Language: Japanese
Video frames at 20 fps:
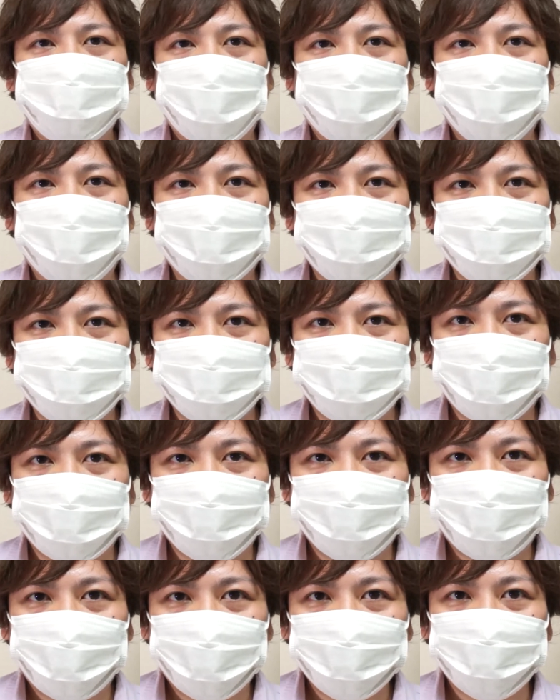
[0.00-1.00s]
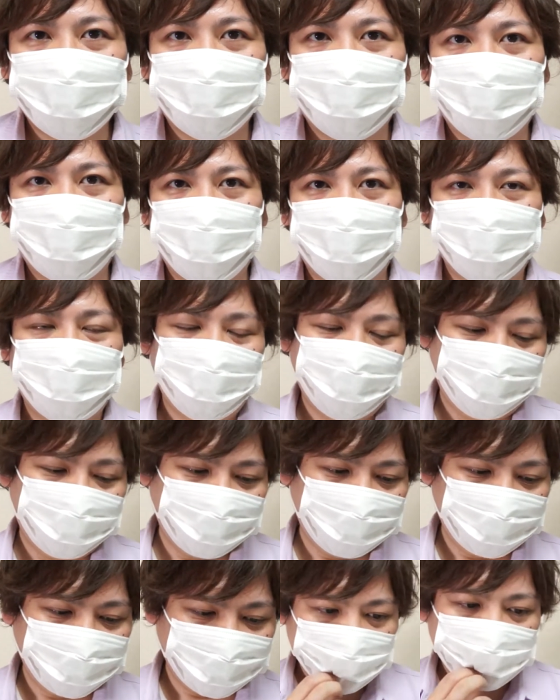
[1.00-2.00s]
万出すんだったらって
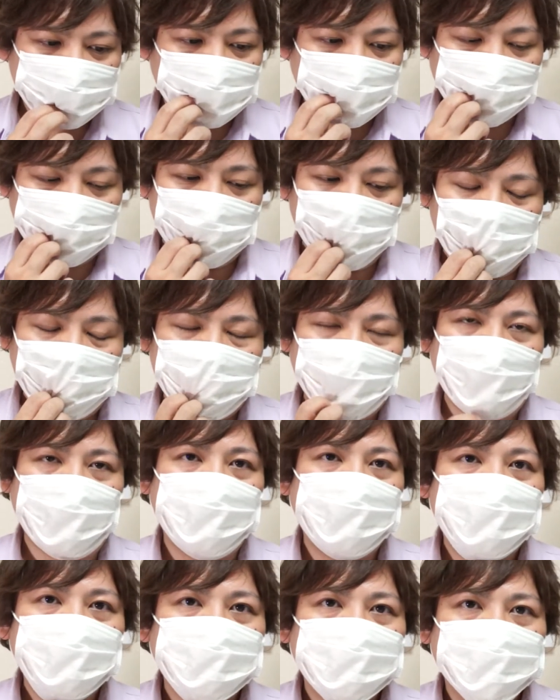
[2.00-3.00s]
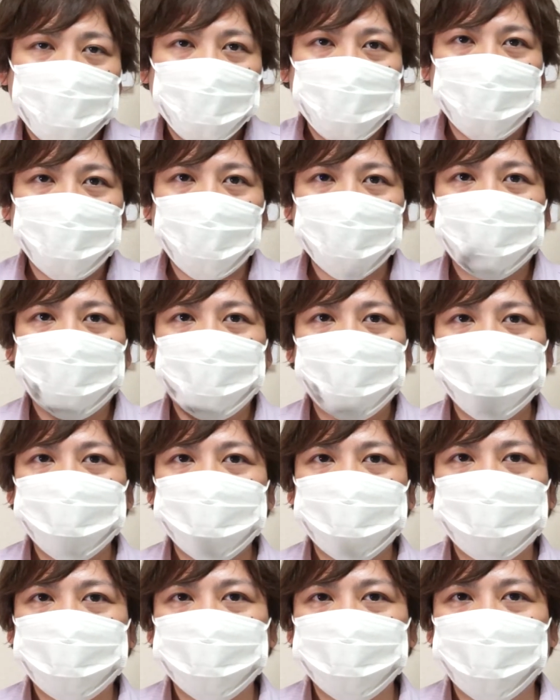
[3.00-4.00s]
思うんで
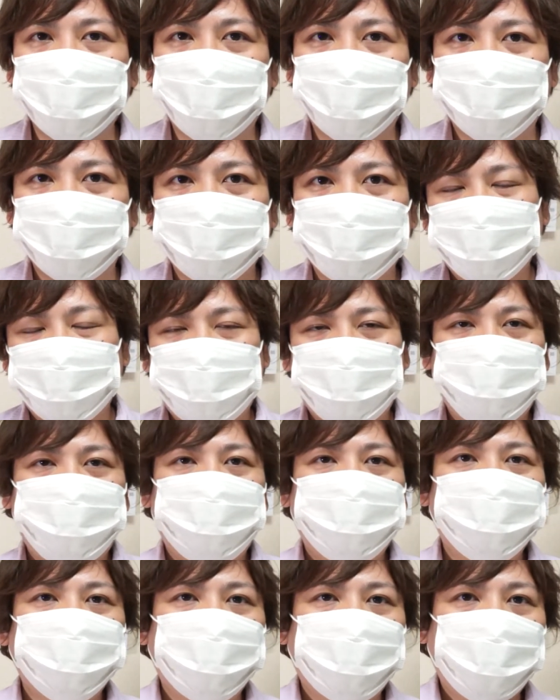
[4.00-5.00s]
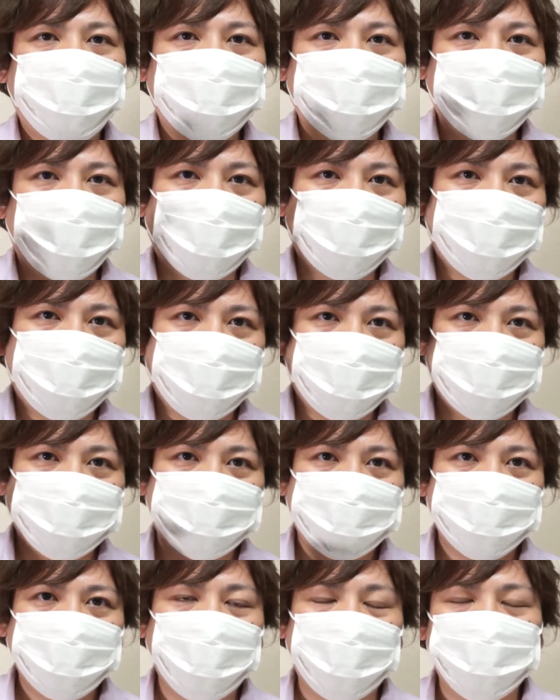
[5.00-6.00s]
MacBook の CPU のレベルを上げたや
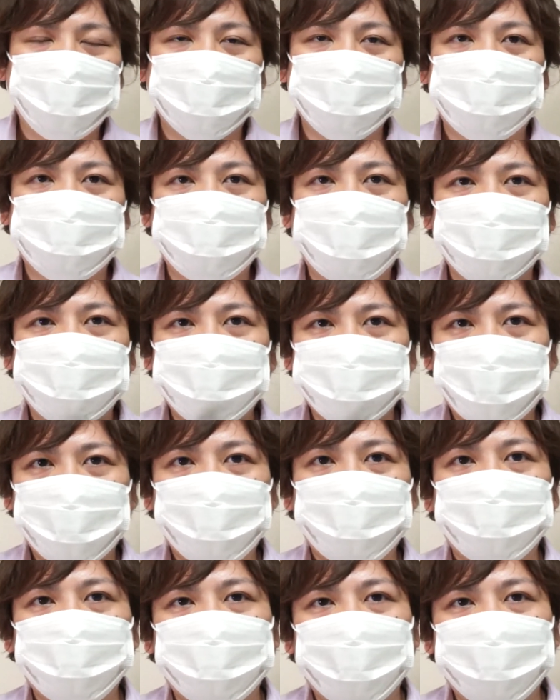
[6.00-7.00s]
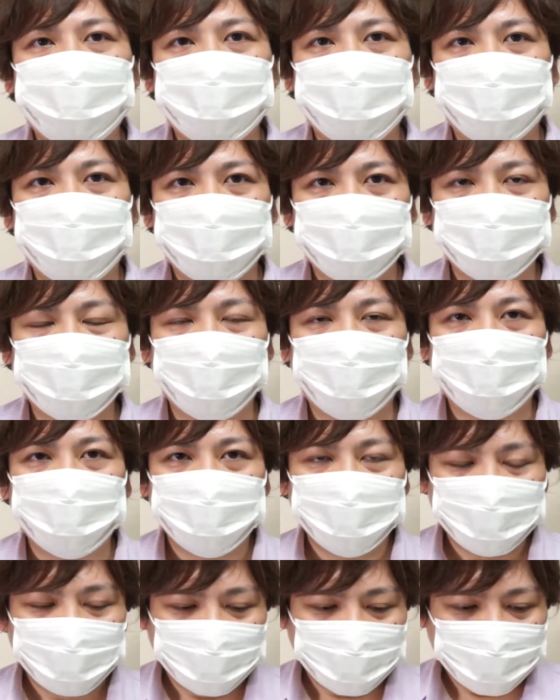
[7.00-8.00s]
つが、まあ、18万4000円じゃないですか
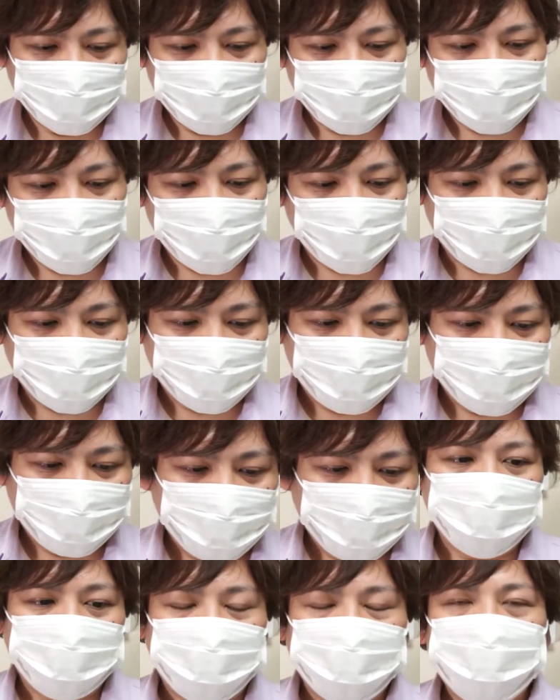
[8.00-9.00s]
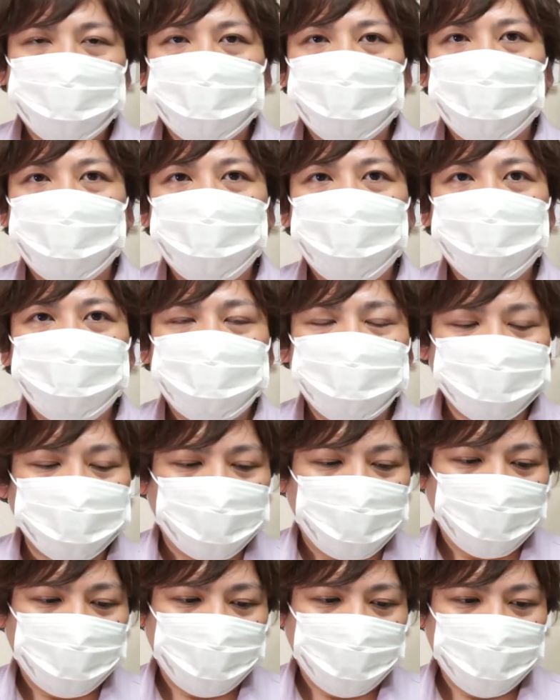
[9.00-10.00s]
で13インチの
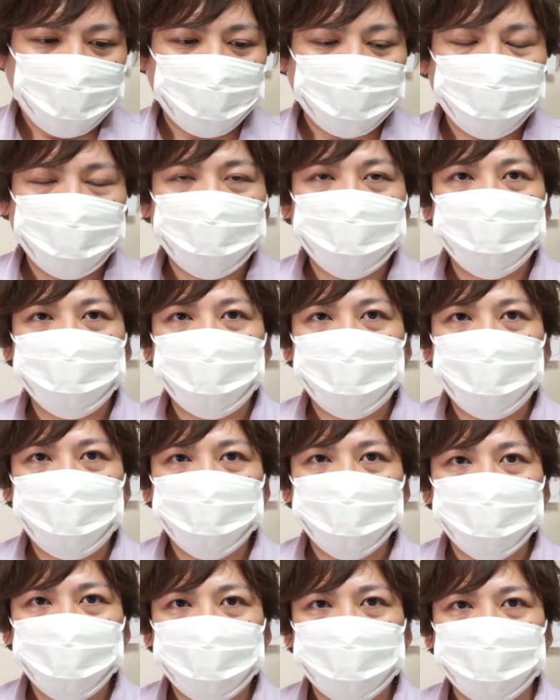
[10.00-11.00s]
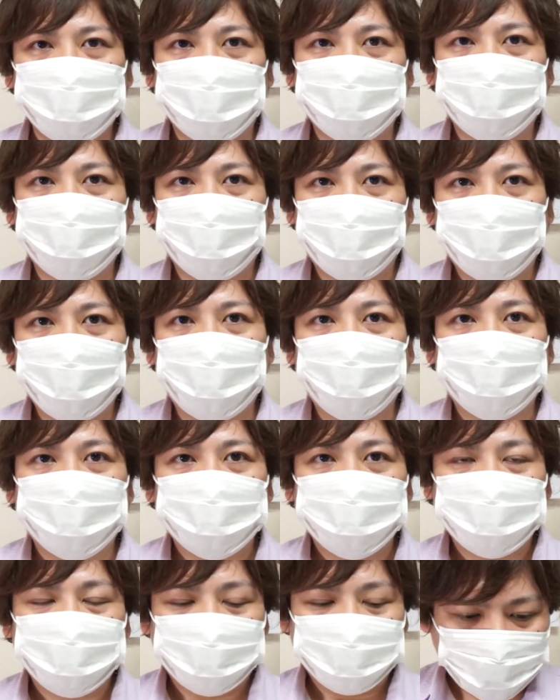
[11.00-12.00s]
レティーナディスプレイモデルだったら
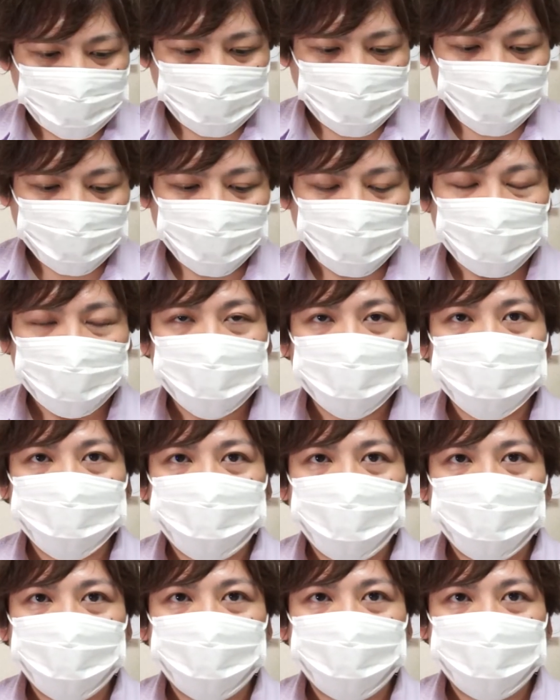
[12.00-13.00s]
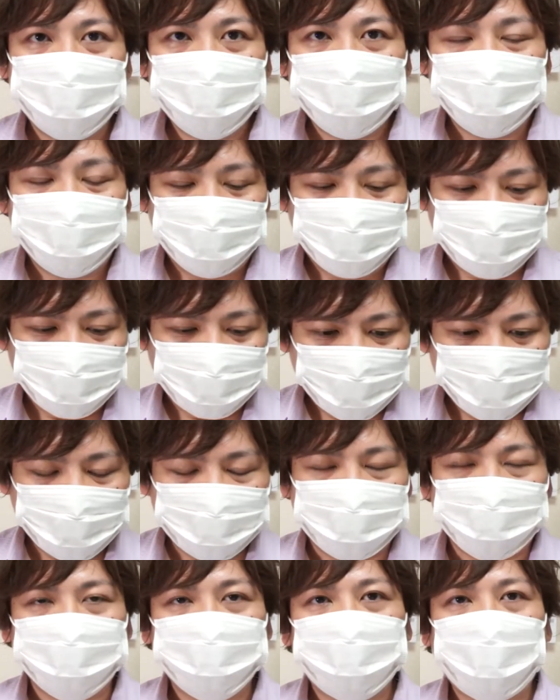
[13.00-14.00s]
真ん中のスペックで
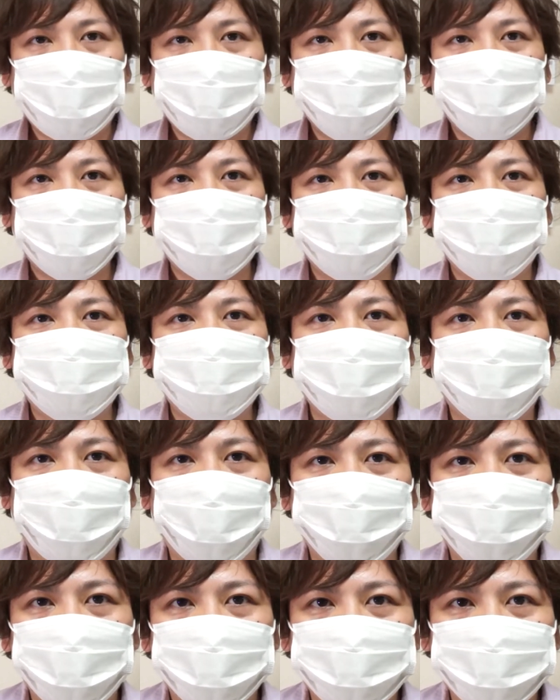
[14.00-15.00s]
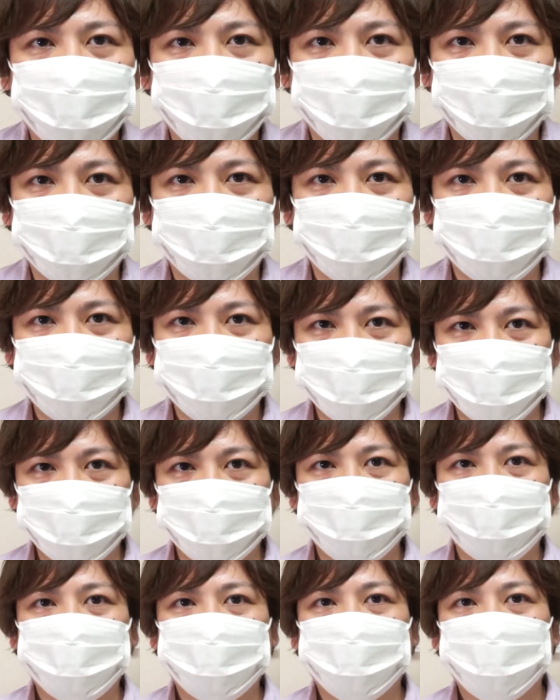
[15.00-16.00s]
17万2800円なんですよ
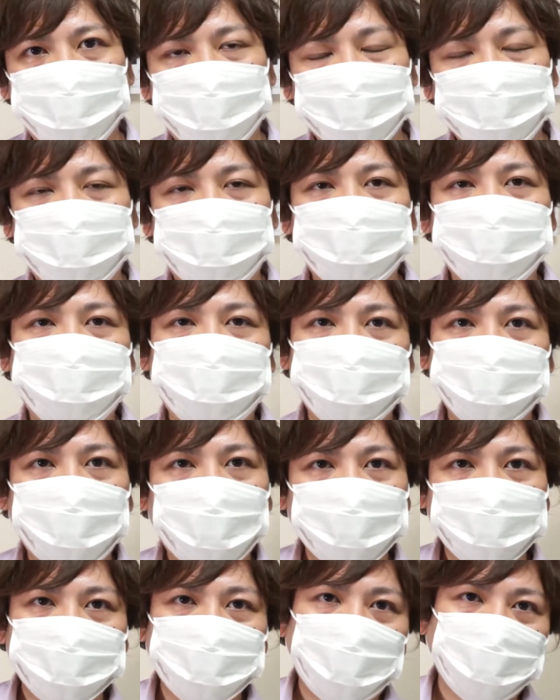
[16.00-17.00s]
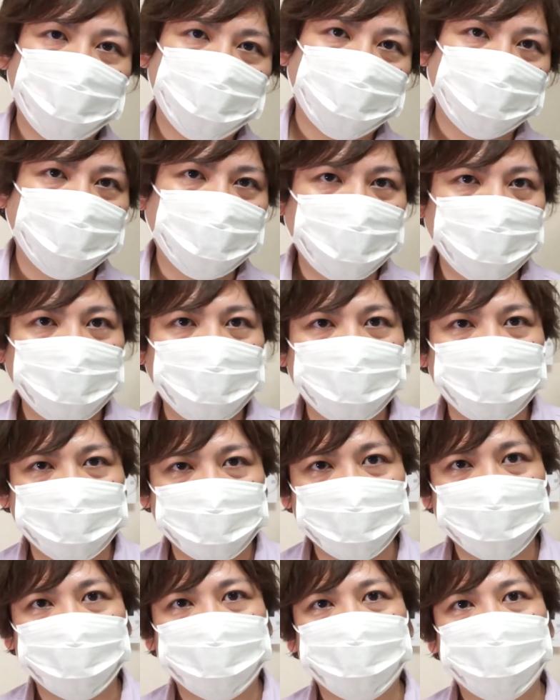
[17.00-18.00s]
まあ19万ぐらいかな、うん、
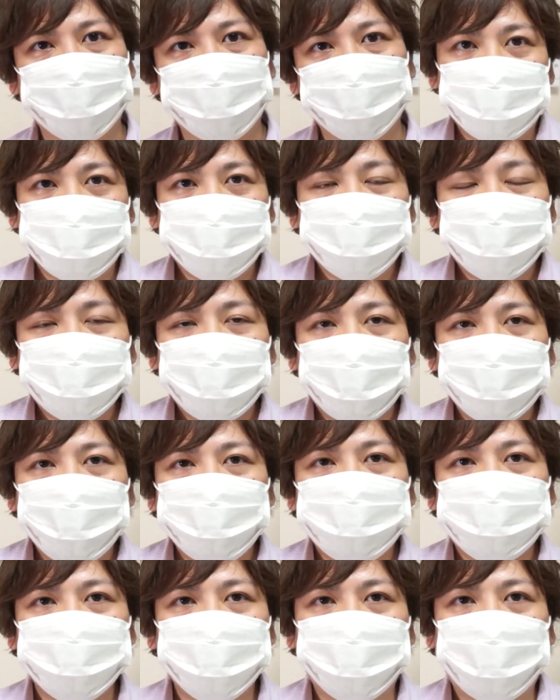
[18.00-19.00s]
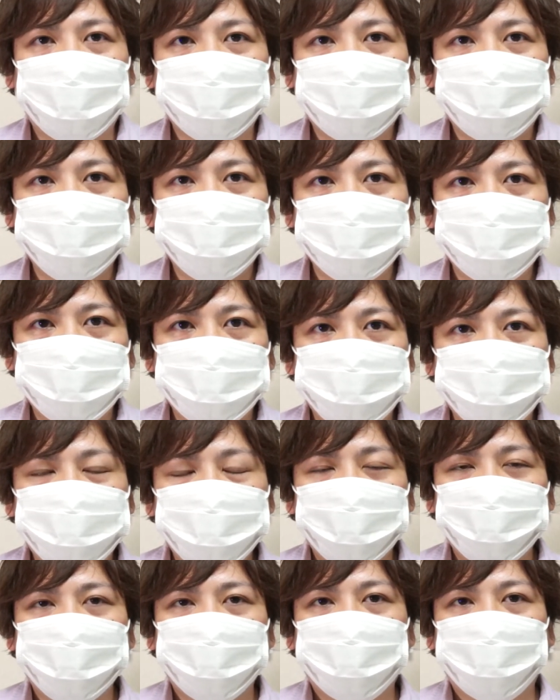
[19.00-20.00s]
13インチの
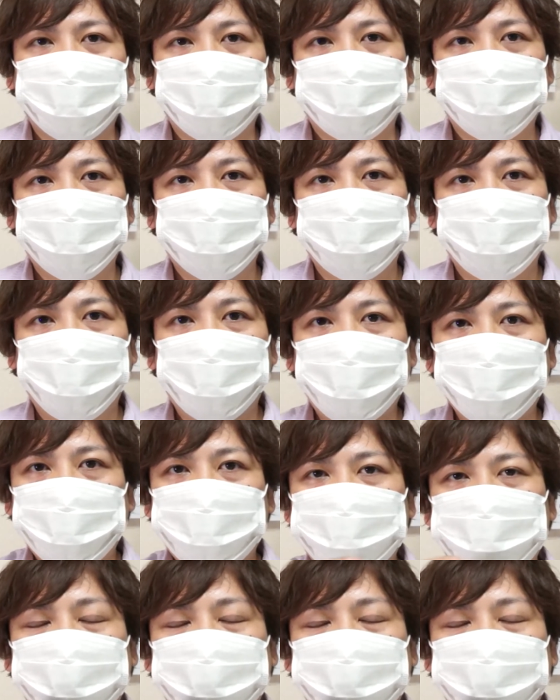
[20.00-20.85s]
MacBookPro の大き